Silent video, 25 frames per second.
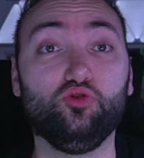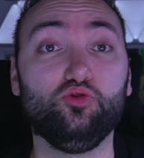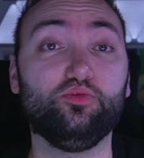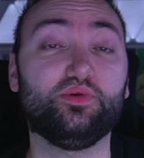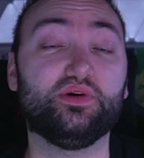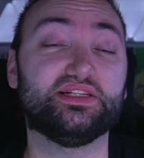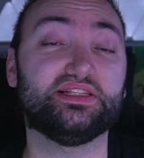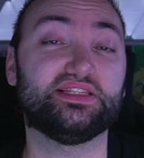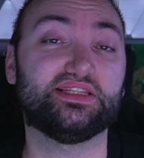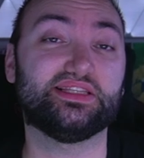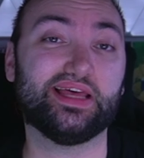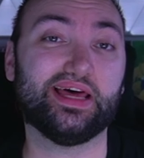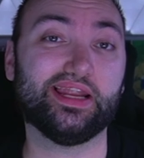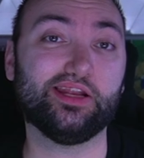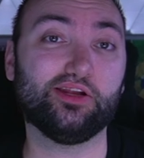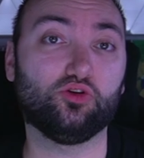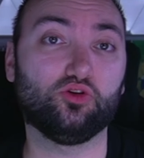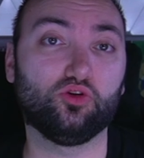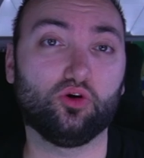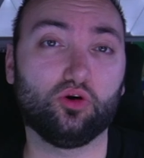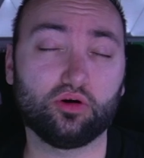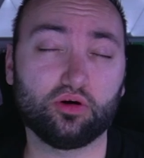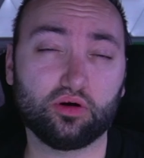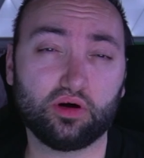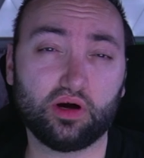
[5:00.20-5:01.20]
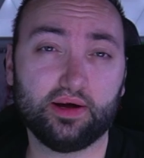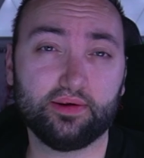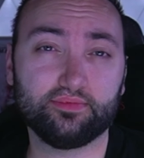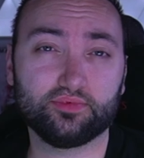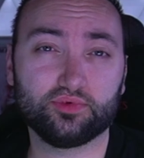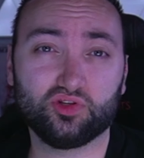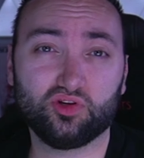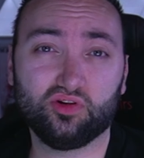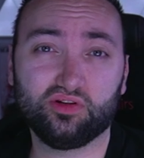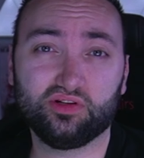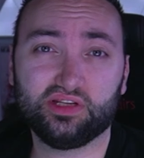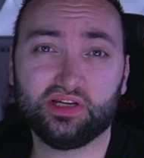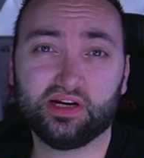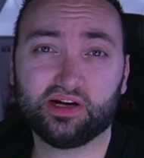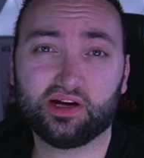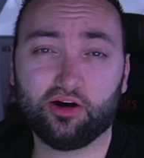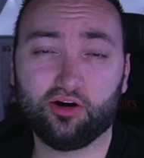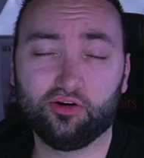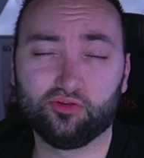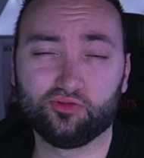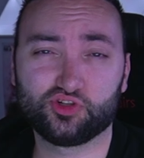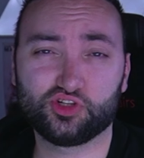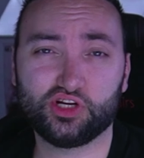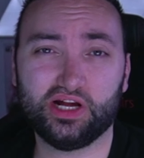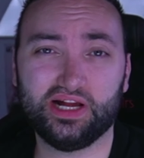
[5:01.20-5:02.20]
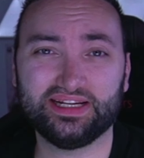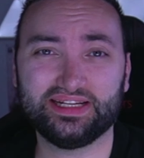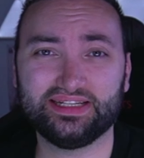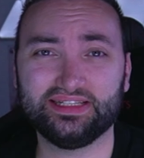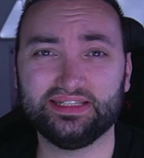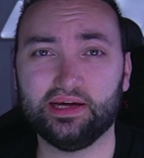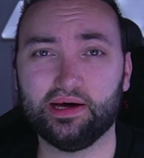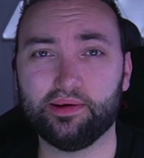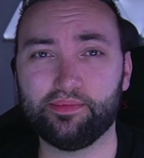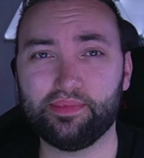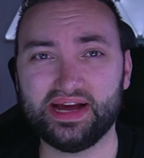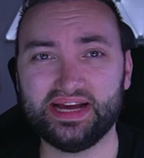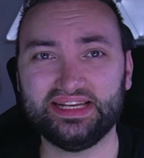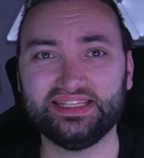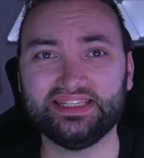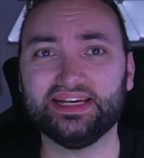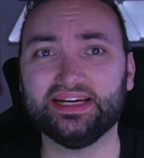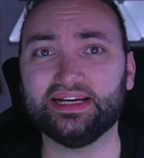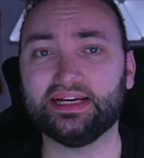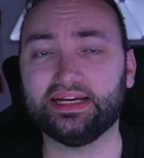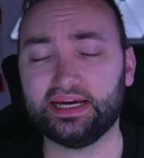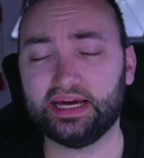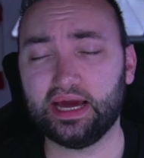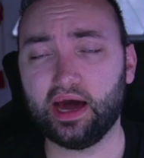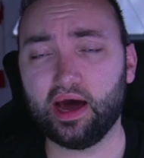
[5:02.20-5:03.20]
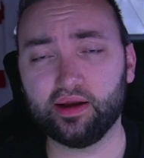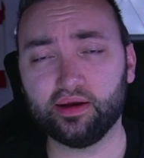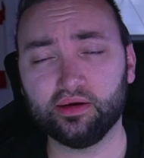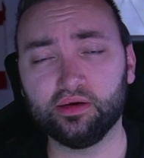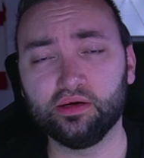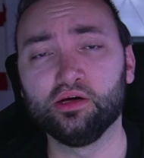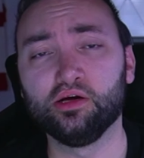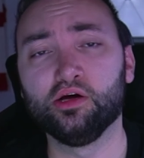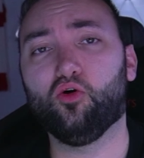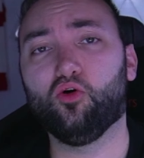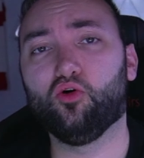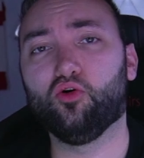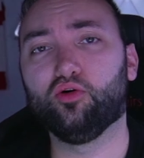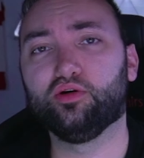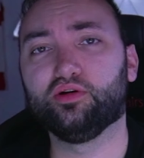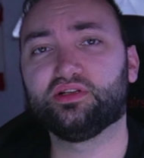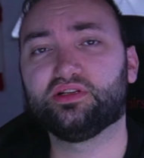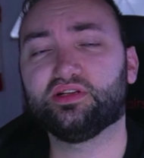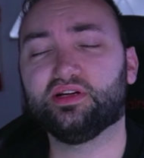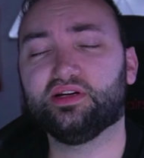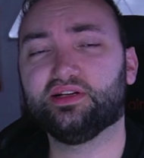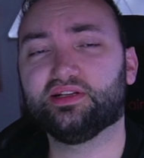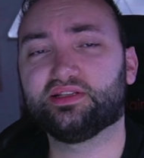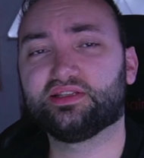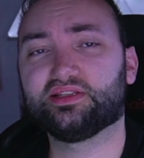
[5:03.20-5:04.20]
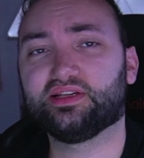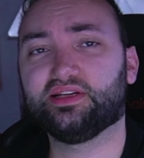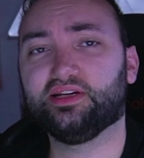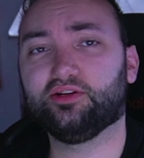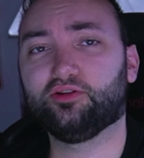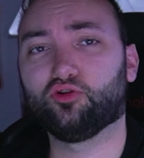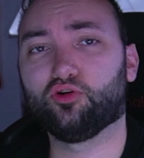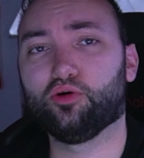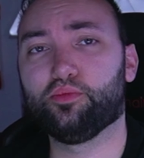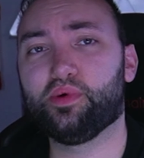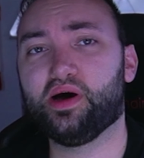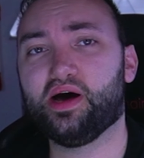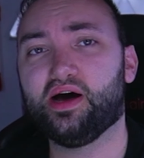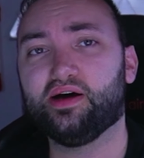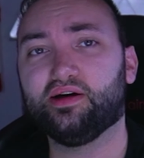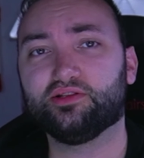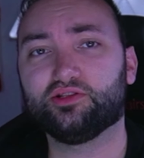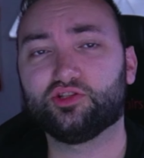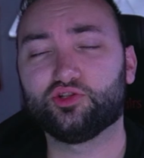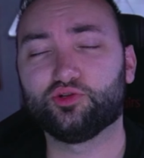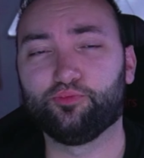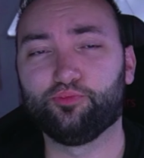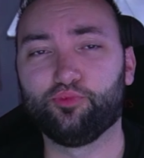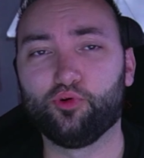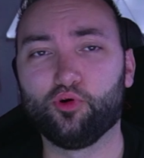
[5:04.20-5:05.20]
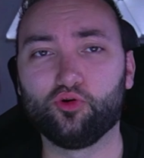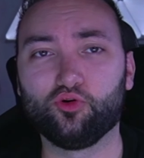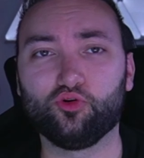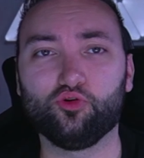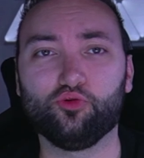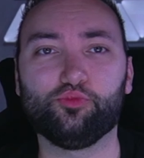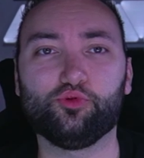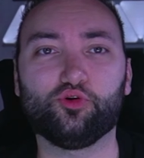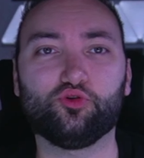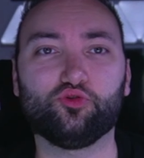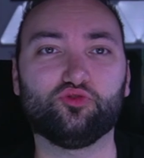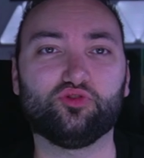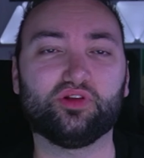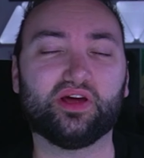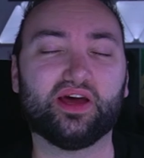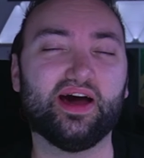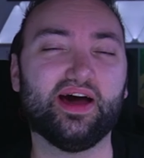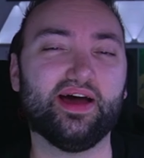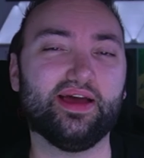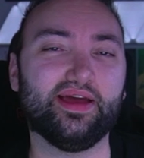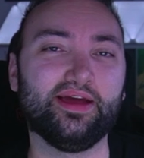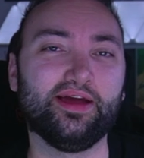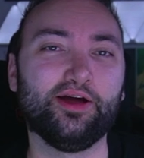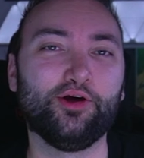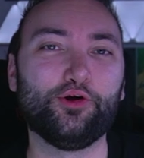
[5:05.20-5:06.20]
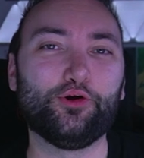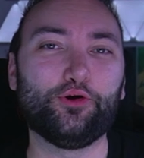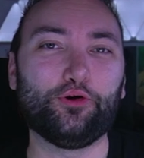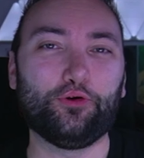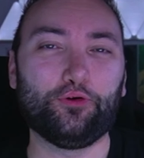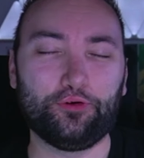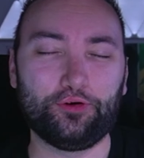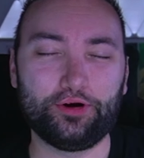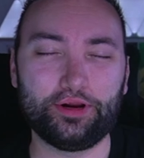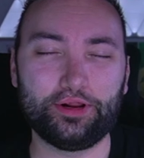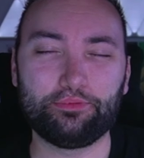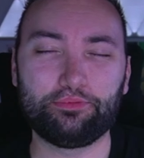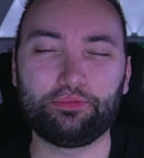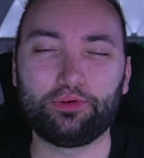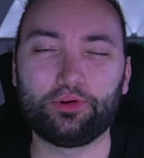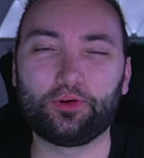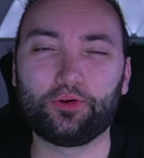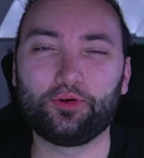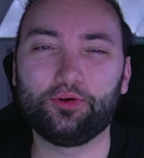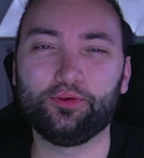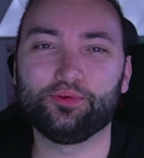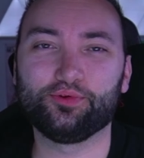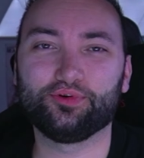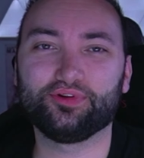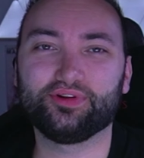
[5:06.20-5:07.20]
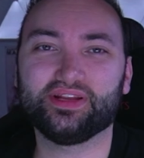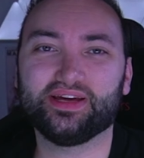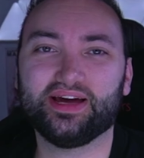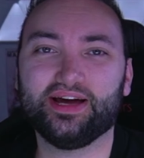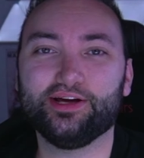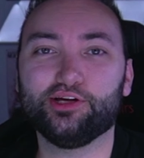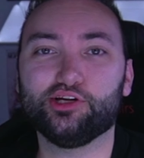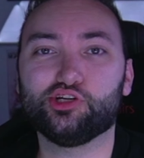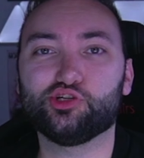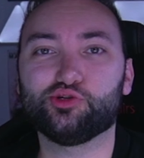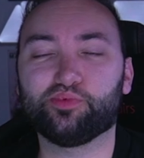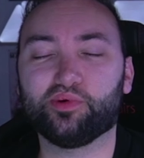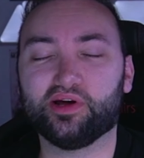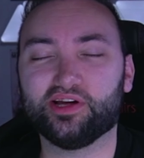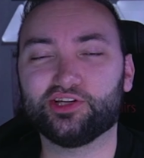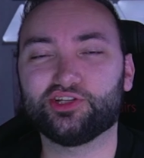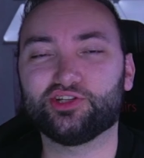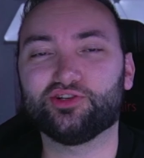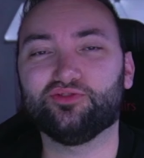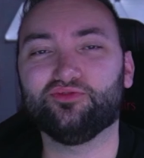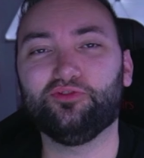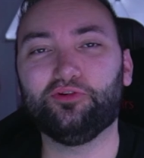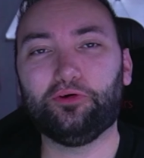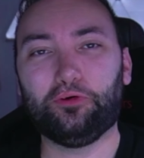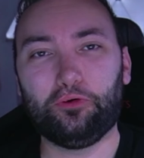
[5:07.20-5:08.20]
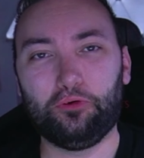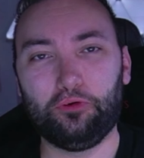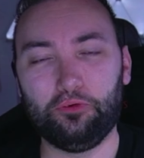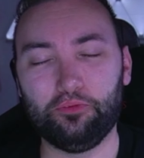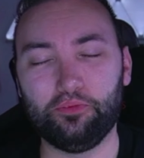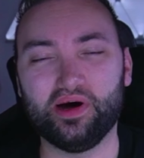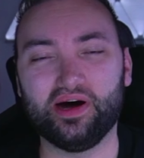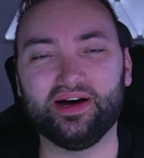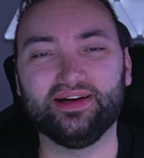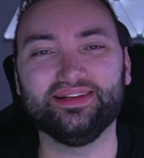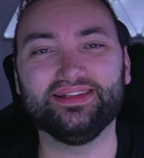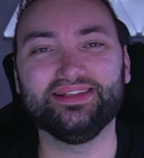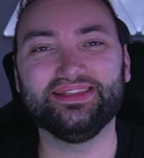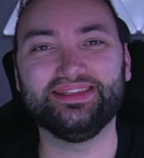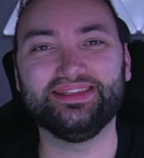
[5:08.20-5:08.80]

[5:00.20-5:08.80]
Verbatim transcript: Hübers dann doch am Sonntag auf Schalke dabei sein kann. Und es geht rüber zu Punkt Nummer 3 und in Punkt Nummer 3 sprechen wir über